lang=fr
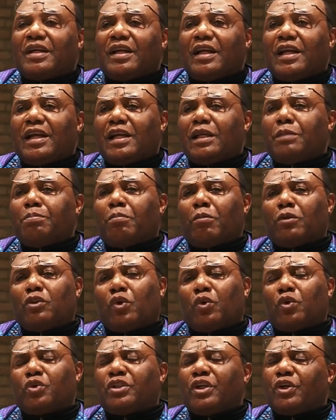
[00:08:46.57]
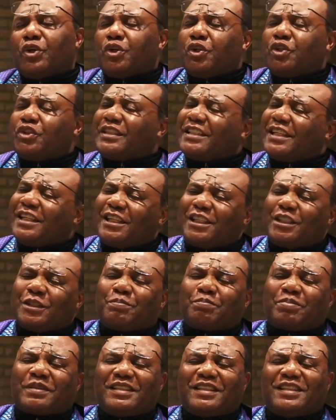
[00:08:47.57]
Et nos deux
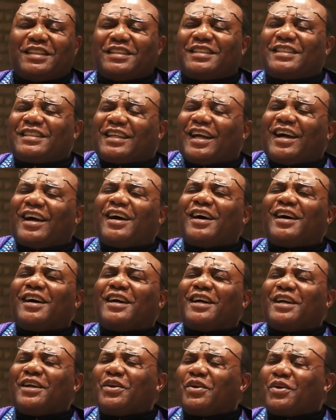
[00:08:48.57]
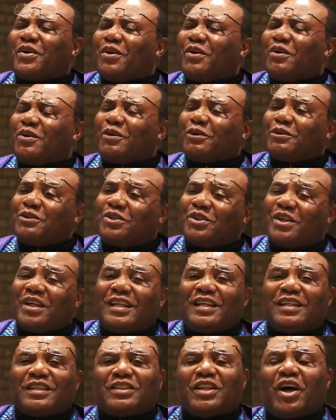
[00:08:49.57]
esprits s'accordent
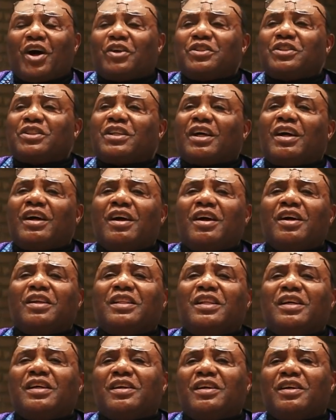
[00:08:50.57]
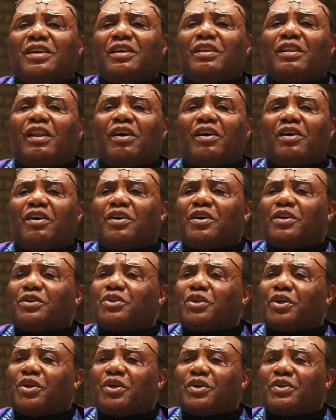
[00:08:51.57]
dans un élan
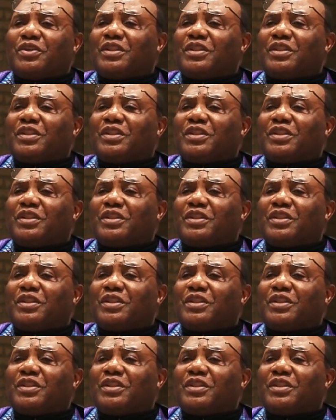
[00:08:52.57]
de